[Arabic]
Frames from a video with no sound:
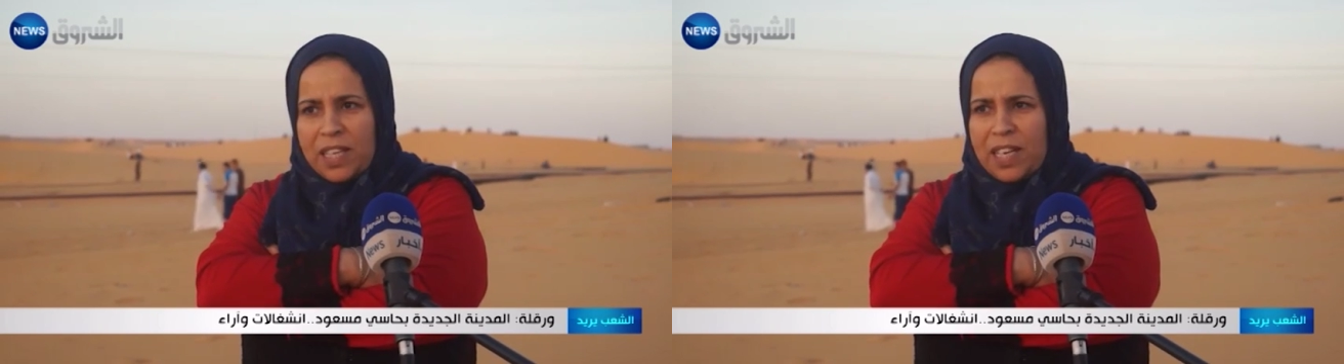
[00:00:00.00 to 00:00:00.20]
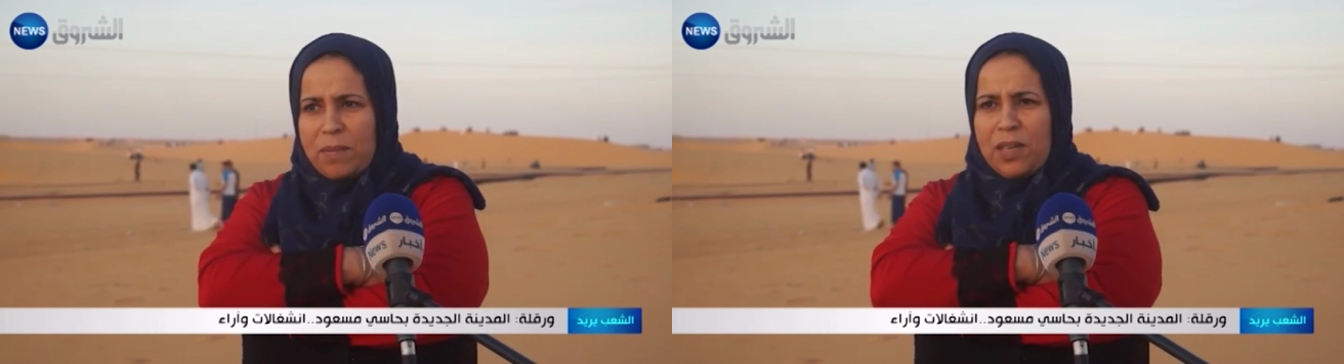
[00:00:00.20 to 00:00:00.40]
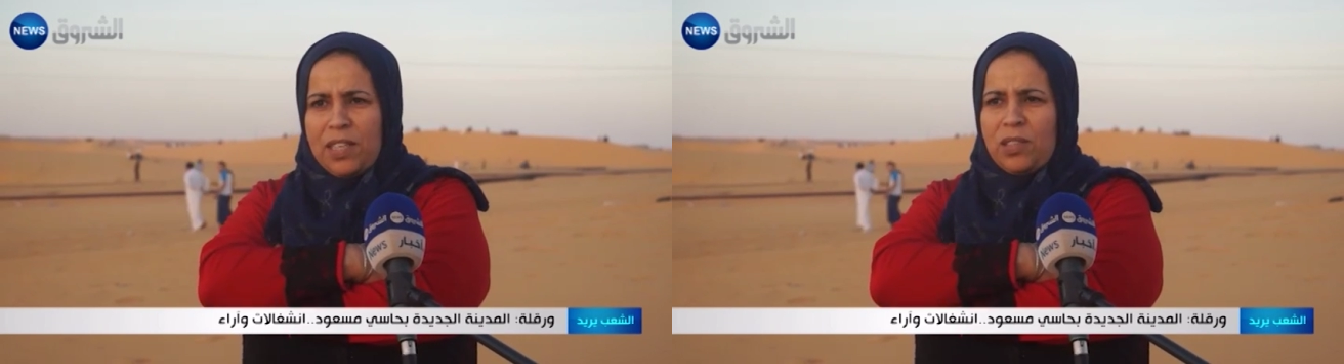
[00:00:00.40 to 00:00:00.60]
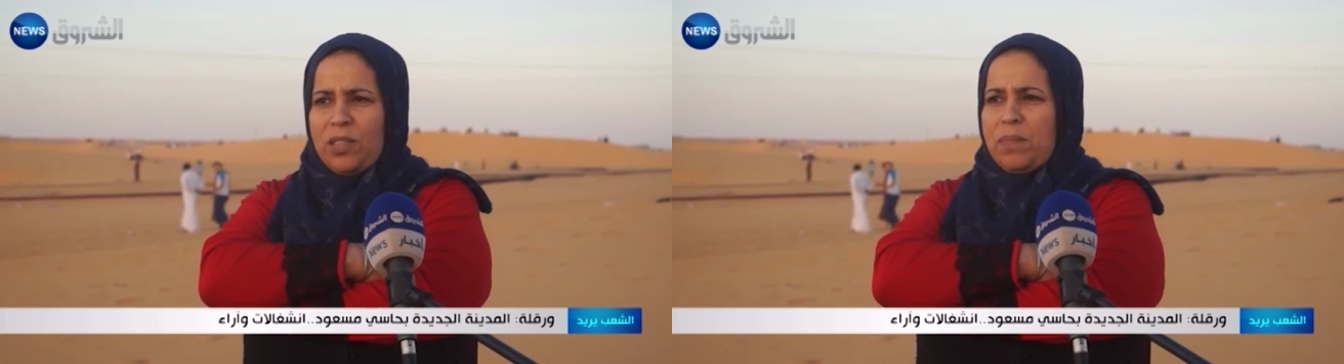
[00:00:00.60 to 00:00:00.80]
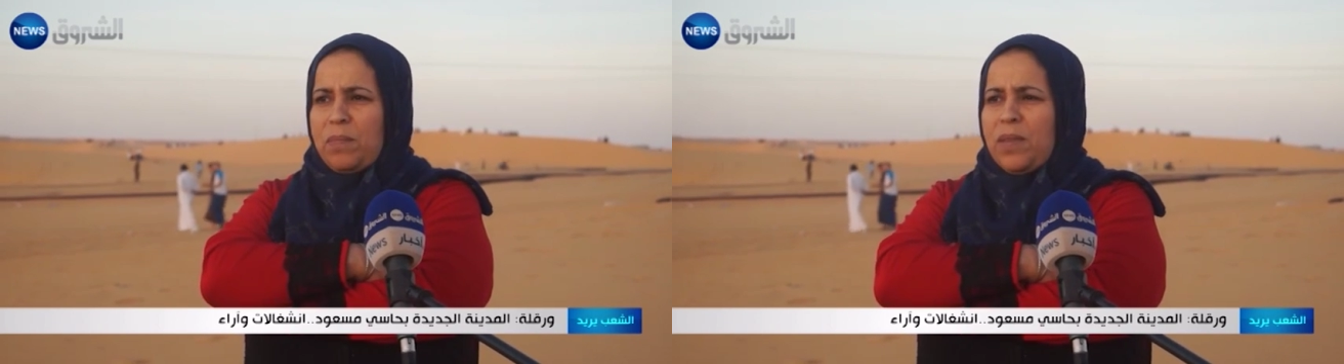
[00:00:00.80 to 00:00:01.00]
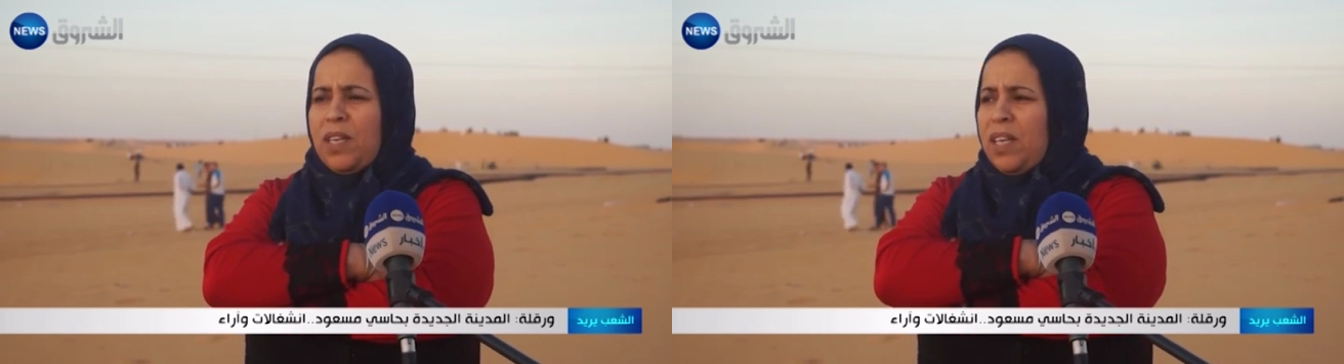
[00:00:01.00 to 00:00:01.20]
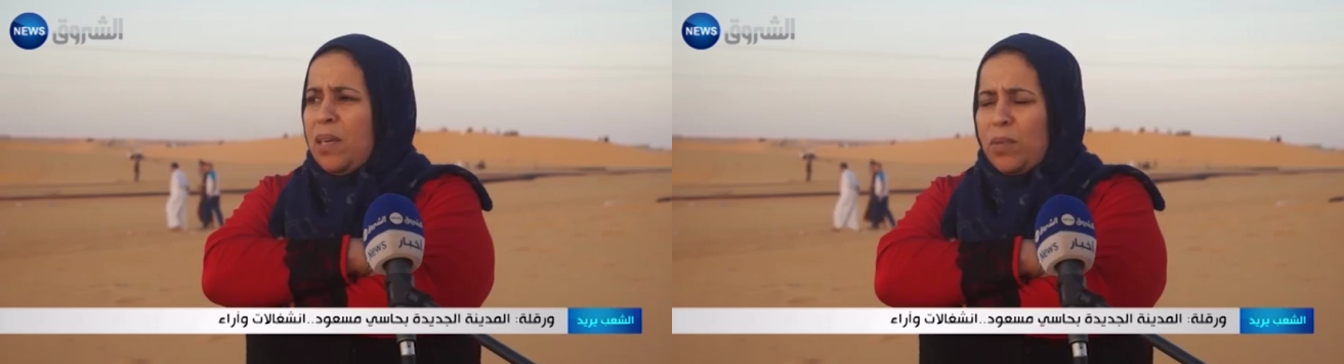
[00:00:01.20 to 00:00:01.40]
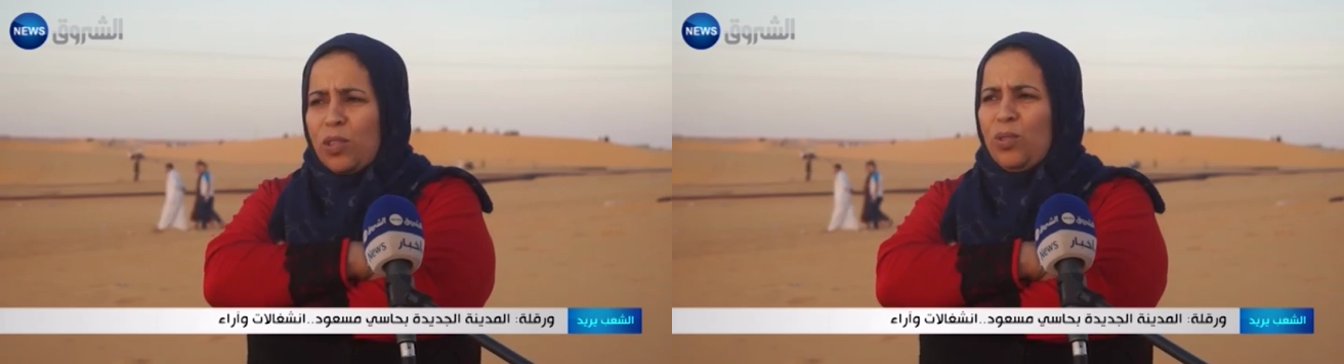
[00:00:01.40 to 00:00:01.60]
تاع العمل
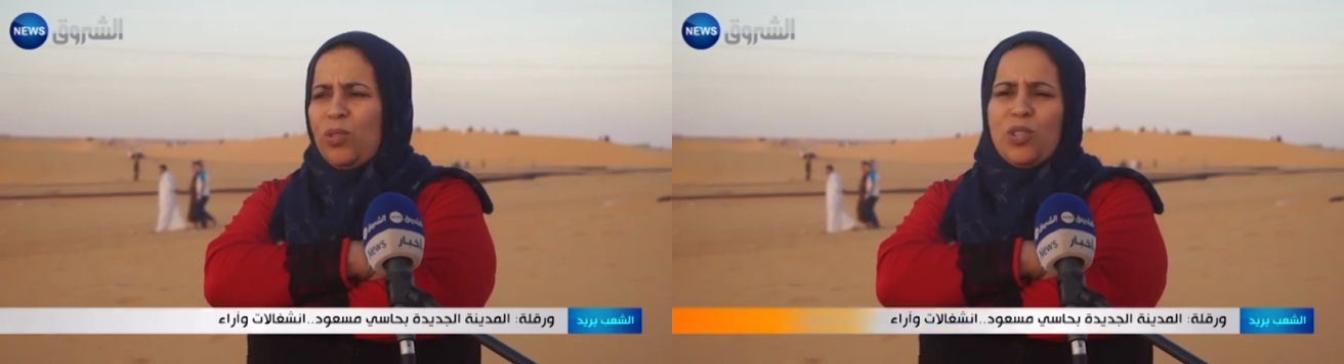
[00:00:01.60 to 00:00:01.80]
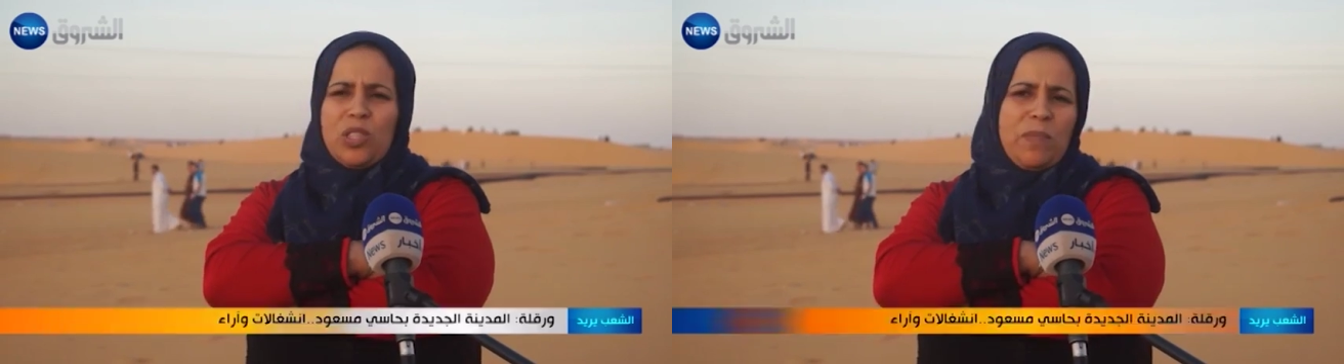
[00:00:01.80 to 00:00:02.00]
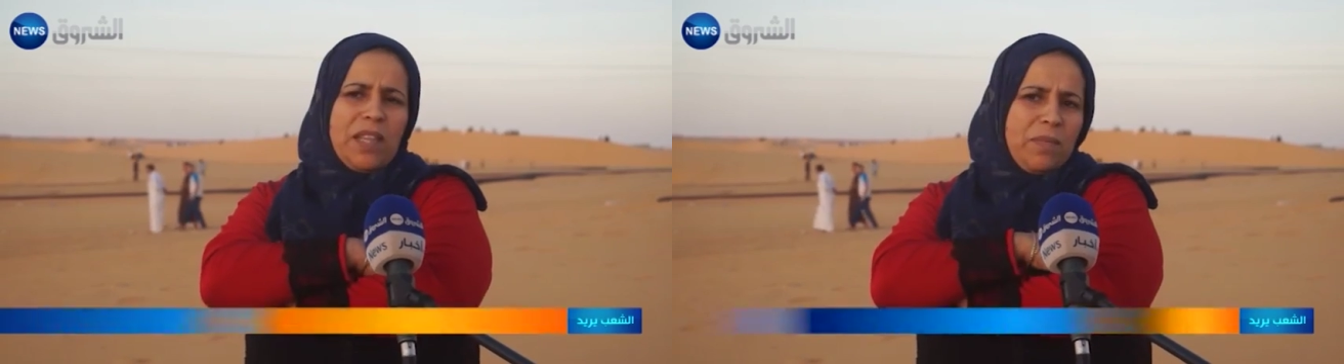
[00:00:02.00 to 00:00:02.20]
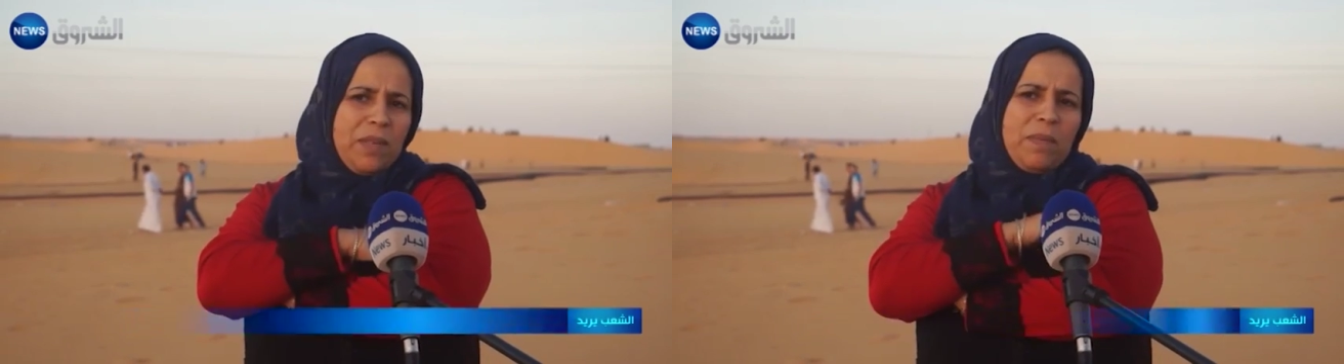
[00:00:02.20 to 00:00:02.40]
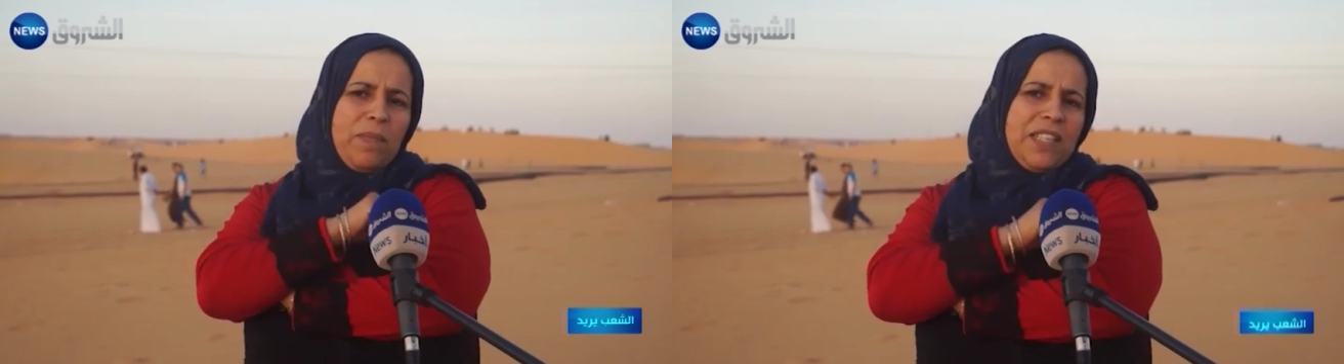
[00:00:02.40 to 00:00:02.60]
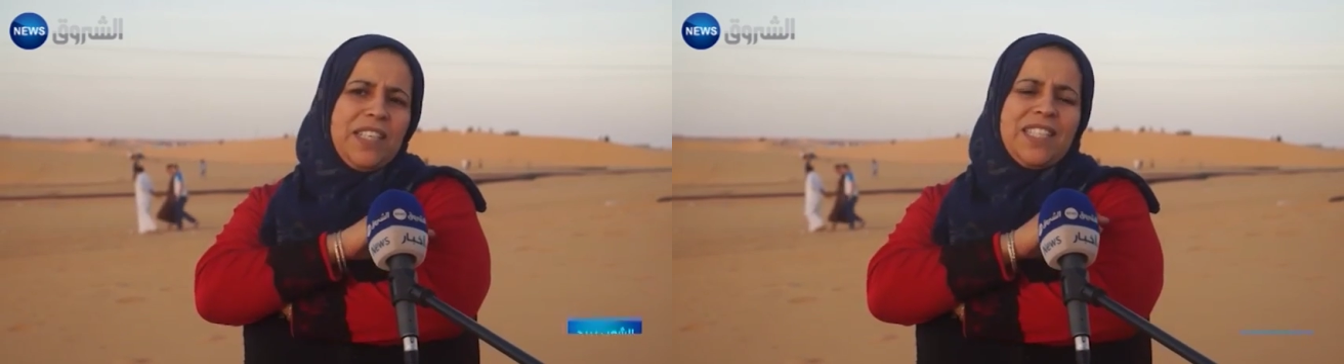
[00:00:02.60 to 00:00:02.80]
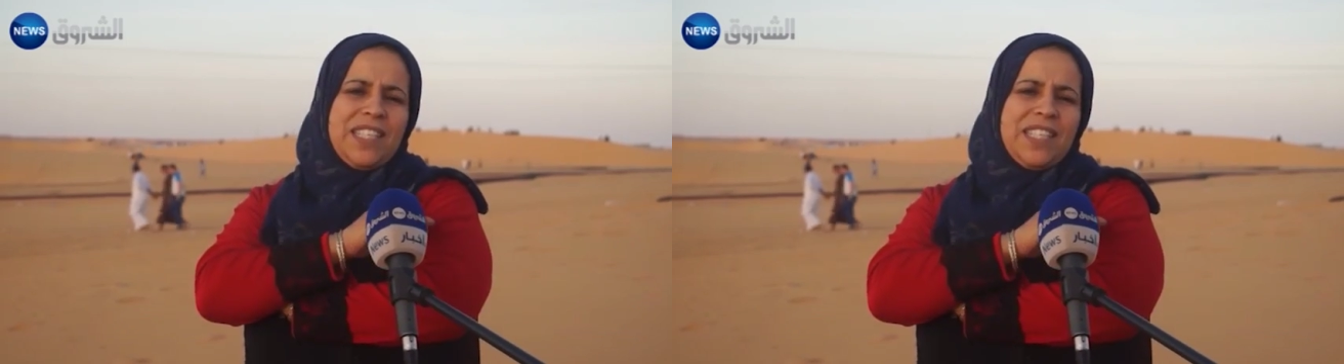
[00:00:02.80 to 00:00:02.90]
ما تكونش ماذا بينا بلادنا